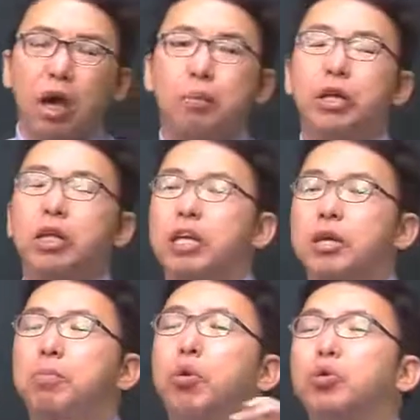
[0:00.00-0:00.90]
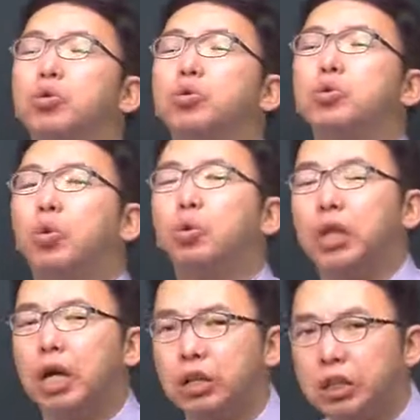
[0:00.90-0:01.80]
변압기 표준
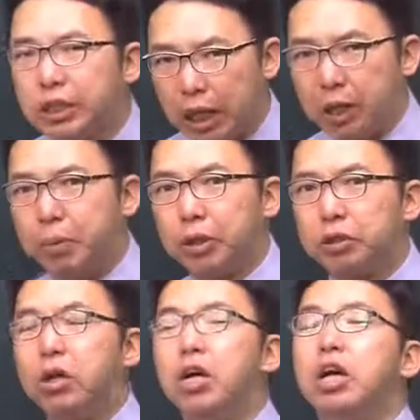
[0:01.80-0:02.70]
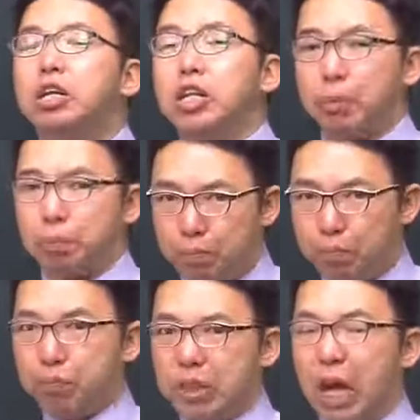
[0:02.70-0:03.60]
용량을 대입해서 그렇게
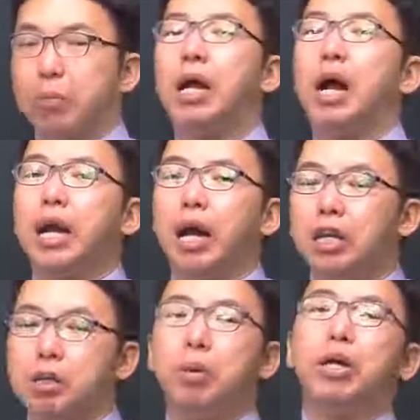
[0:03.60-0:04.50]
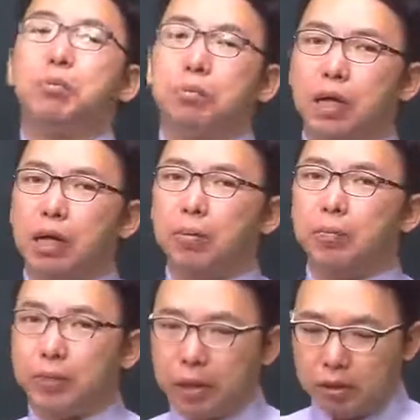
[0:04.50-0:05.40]
답을 하라 이 말입니다.
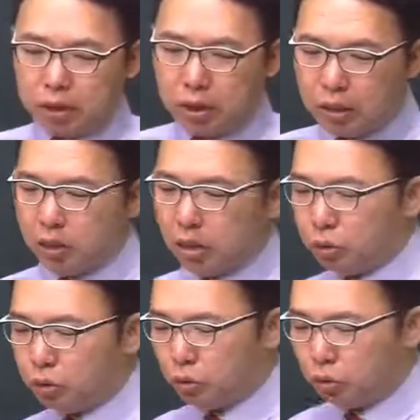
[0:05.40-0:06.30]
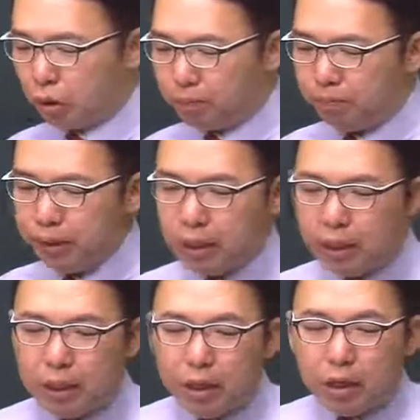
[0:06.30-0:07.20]
네, 그렇게 이해를 해 주시고요.
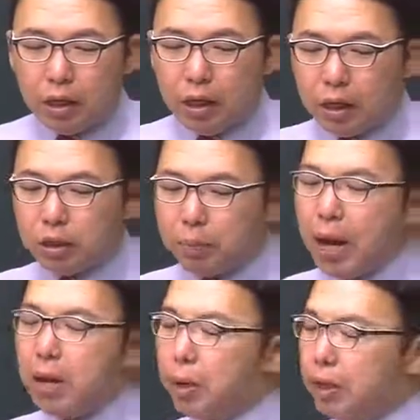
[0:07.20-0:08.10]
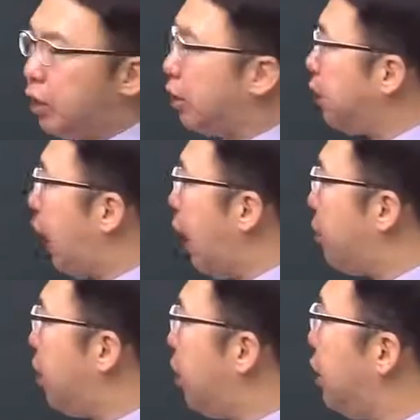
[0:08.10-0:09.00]
그래서 8번에는
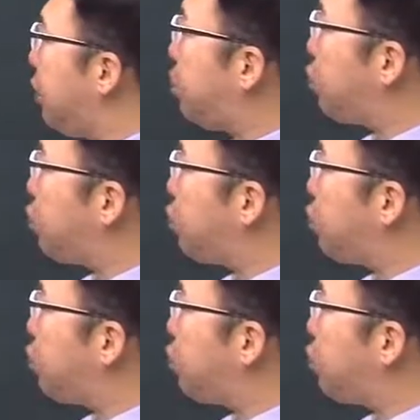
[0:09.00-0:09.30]
답이